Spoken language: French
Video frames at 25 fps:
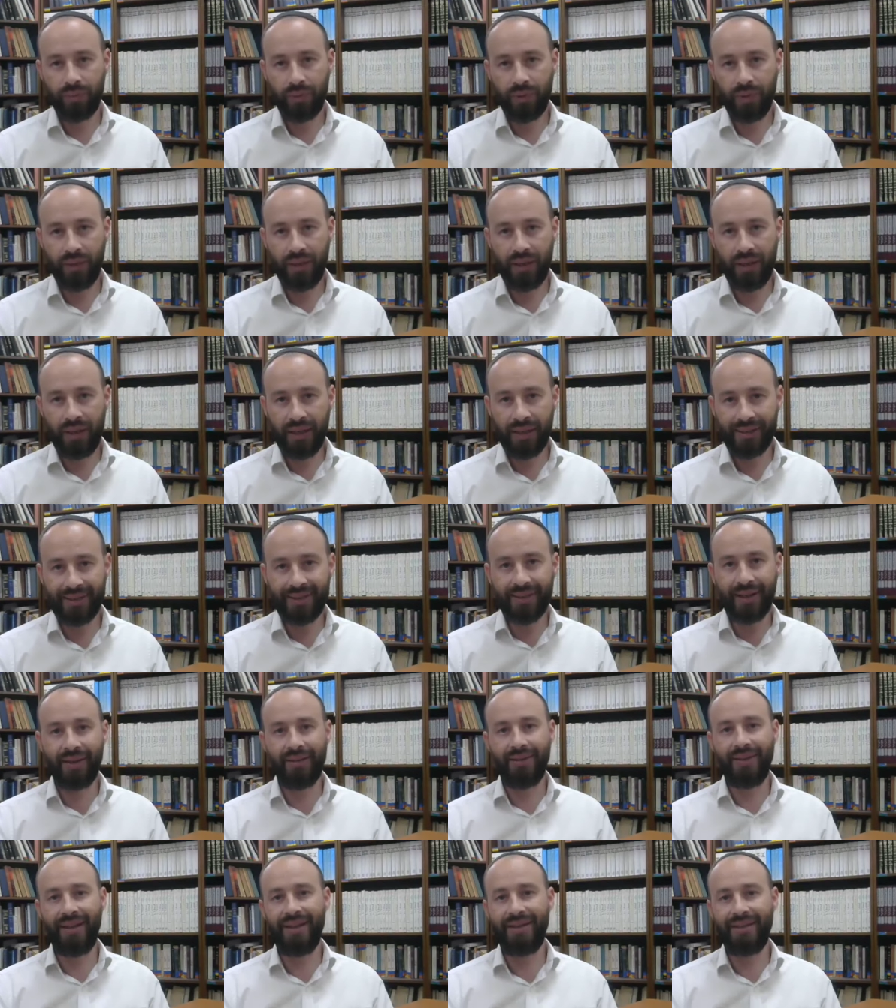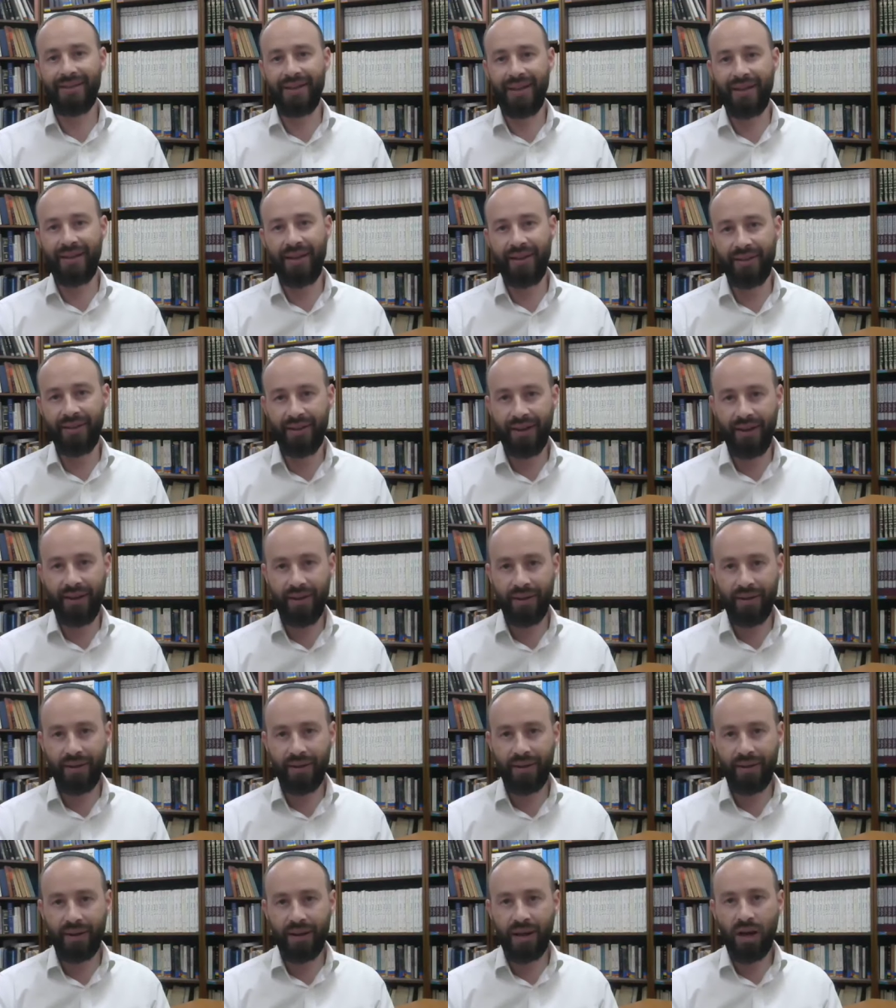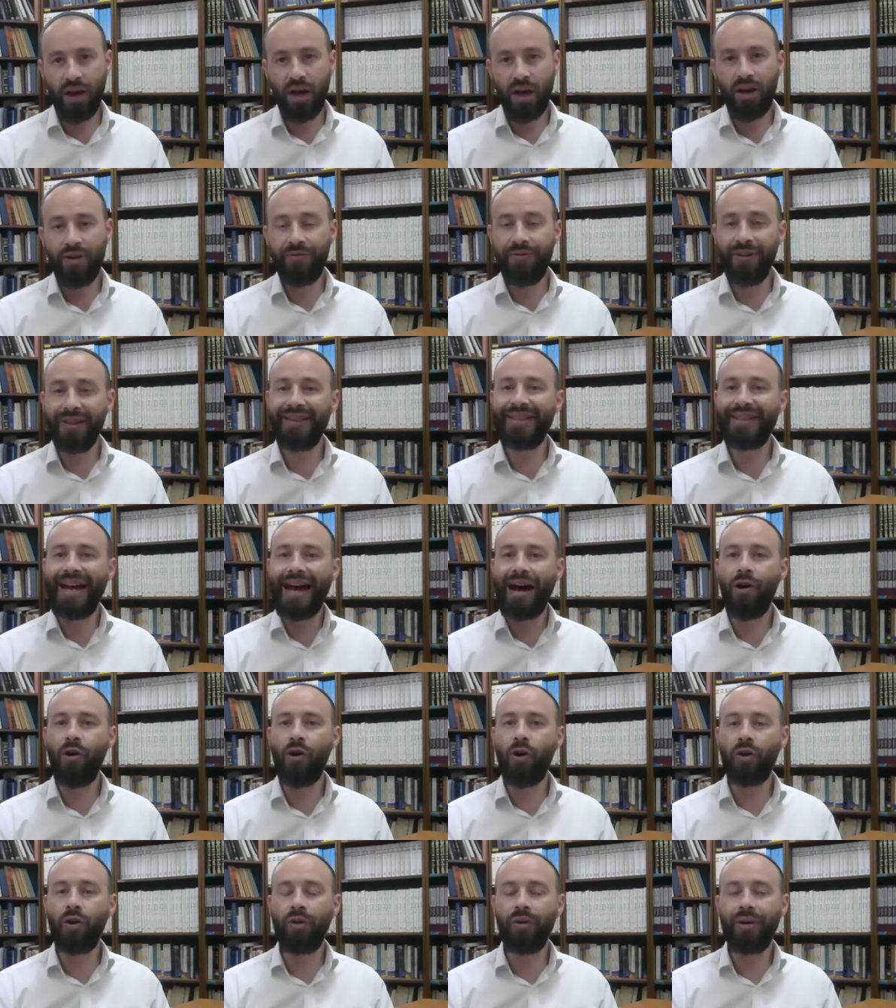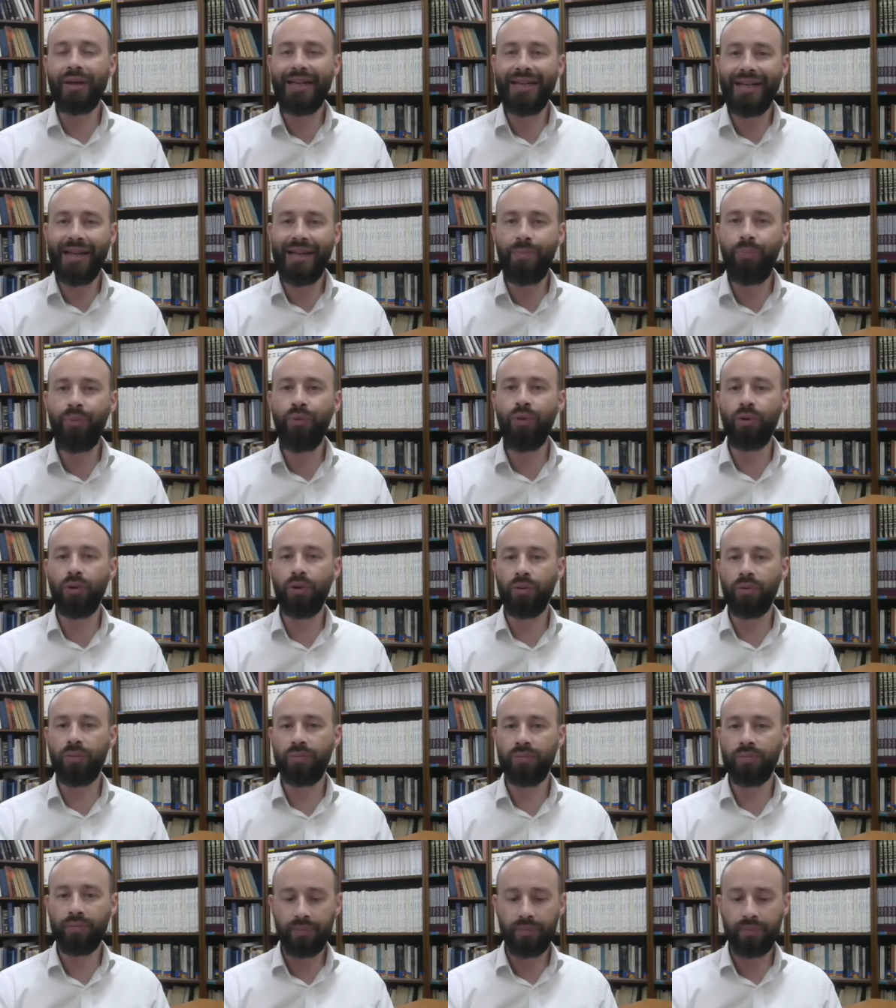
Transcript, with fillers: il est saint, Ve Vetahor, il est pur.